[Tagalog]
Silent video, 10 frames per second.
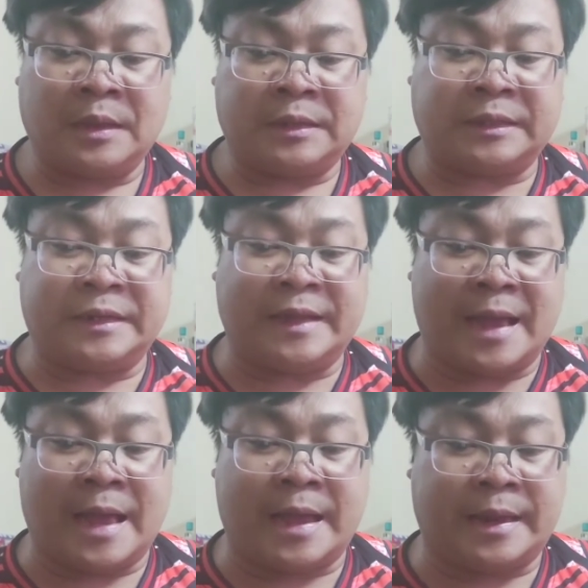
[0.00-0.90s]
sa
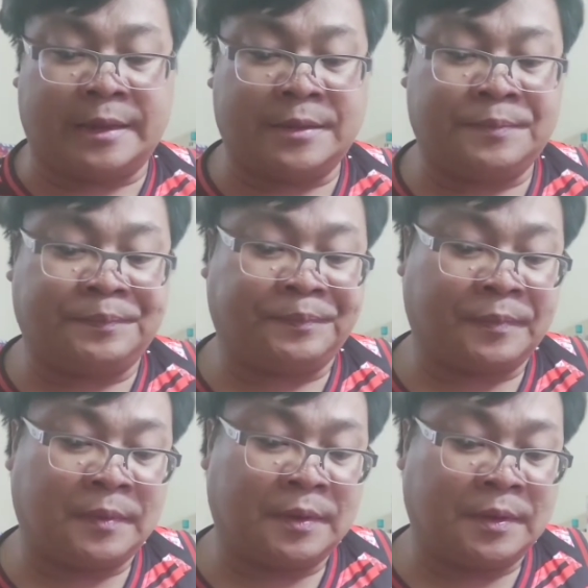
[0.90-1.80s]
tindahan,
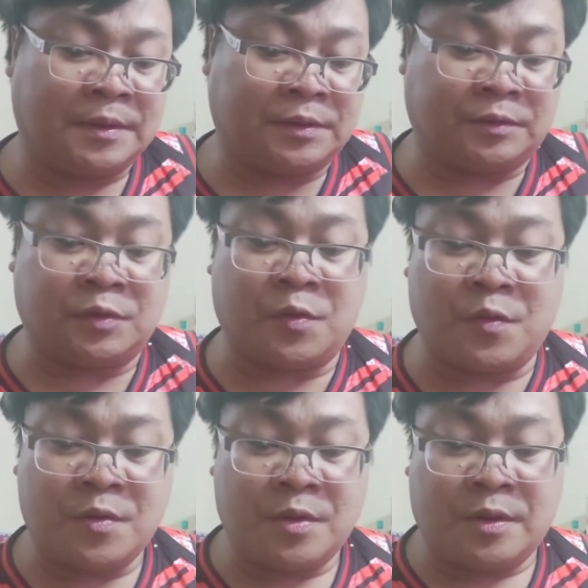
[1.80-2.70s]
so, so
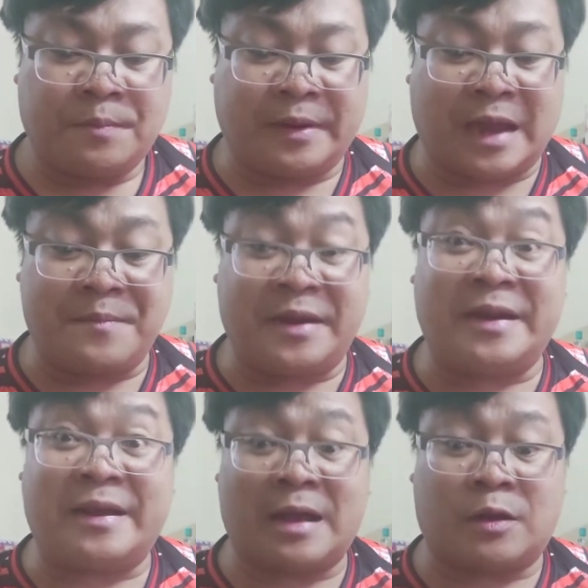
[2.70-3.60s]
marami
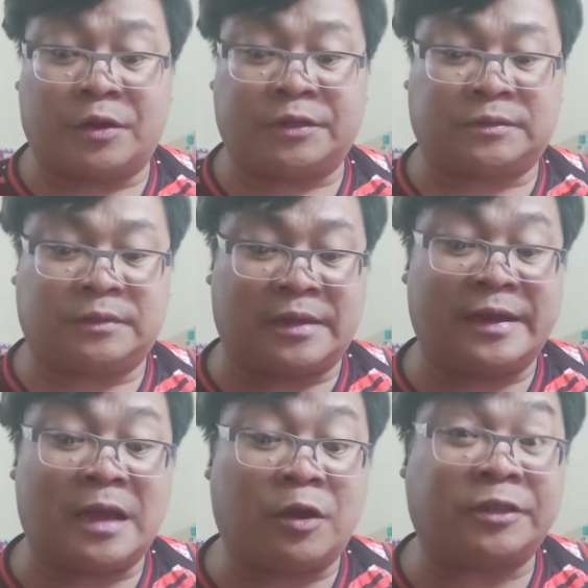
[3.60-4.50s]
na nakakost na,
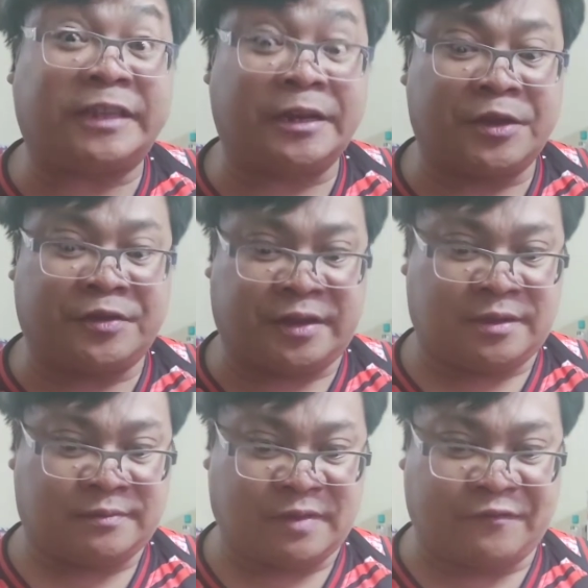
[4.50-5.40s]
nakakosting na yun eh.
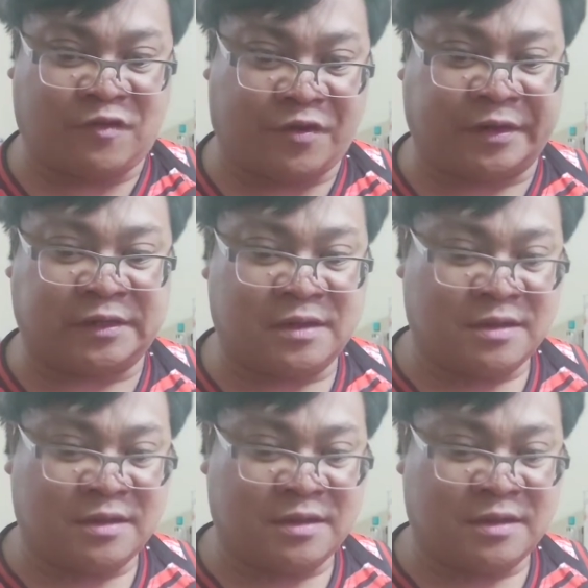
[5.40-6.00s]
Of course,